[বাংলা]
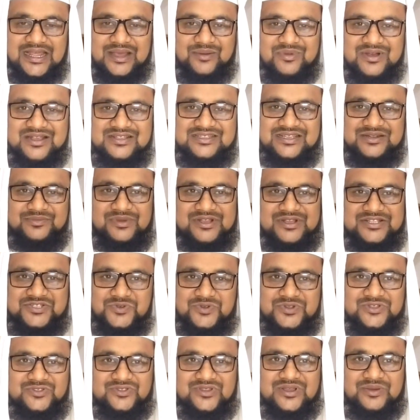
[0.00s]
নামাজের
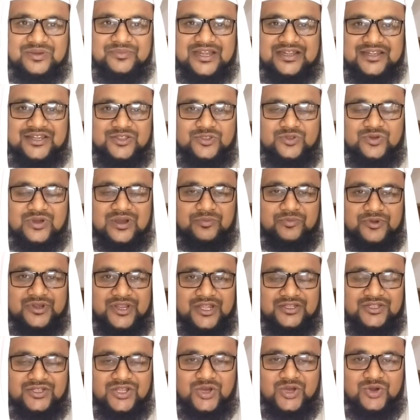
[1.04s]
মাঝেও কিন্তু আমরা একটি দোয়া
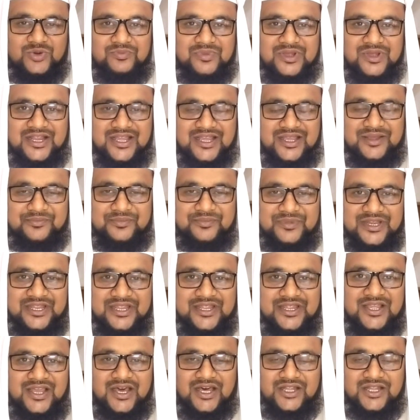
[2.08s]
পড়ি আল্লাহ হাম্মার হ্যামনি
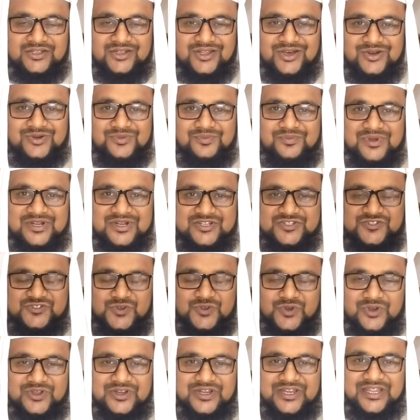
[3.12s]
আল্লাহ হুম্মার
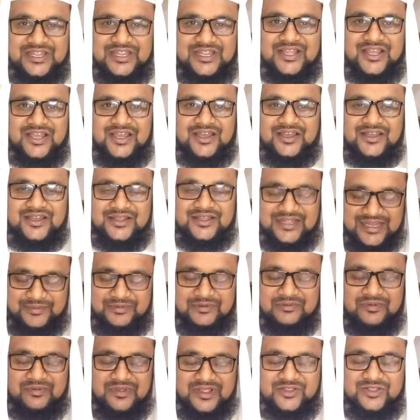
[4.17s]
জুপনি
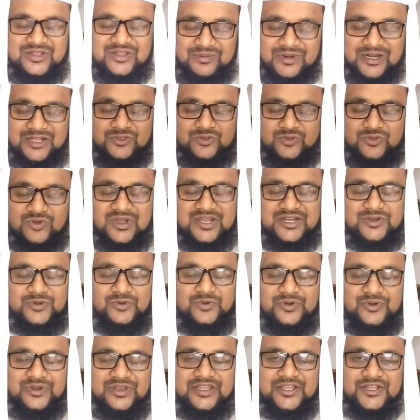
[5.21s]
এইভাবে কিন্তু আমরা দোয়ার
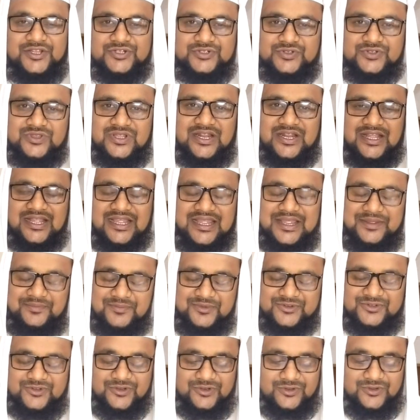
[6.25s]
করি সুতরাং এই
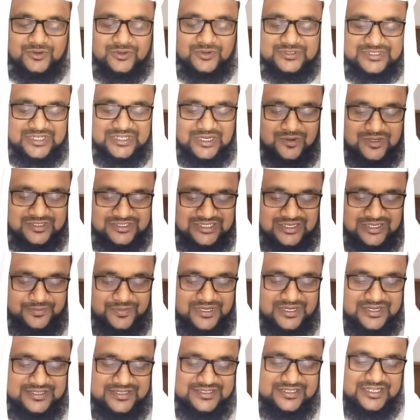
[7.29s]
বিষয়গুলো চাওয়া যাবে
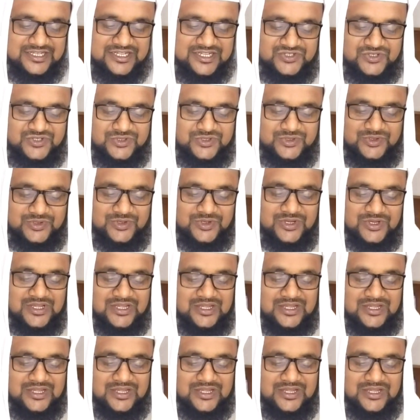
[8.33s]
রিজিকের জন্য